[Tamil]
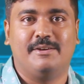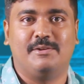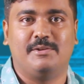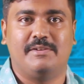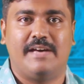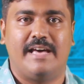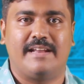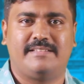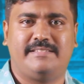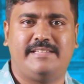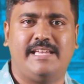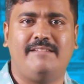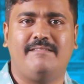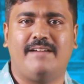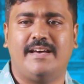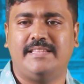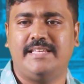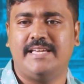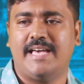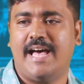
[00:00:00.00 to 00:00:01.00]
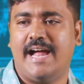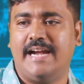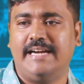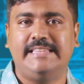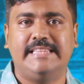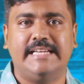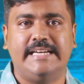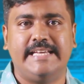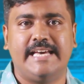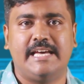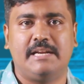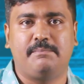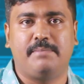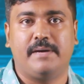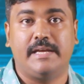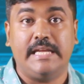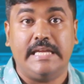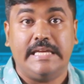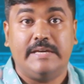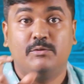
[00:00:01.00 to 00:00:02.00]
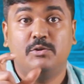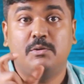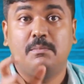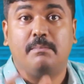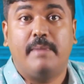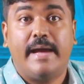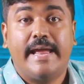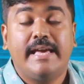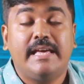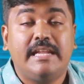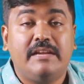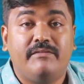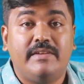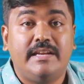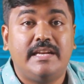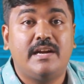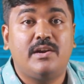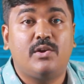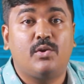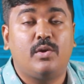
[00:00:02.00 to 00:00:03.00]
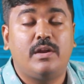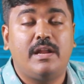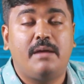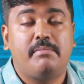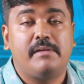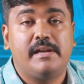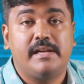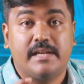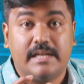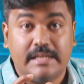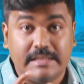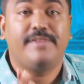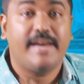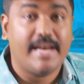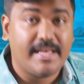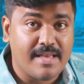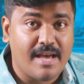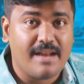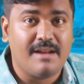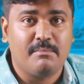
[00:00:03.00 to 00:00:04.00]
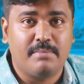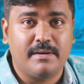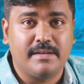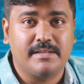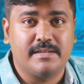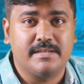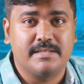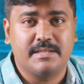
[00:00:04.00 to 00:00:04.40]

ஒரு அரசியல்வாதியாக அடிதடியாக இருப்பார் இவரும் பயங்கர வில்லன் ரோல்லாம் பண்ணியிருக்காரு வேதாளம் படத்தில்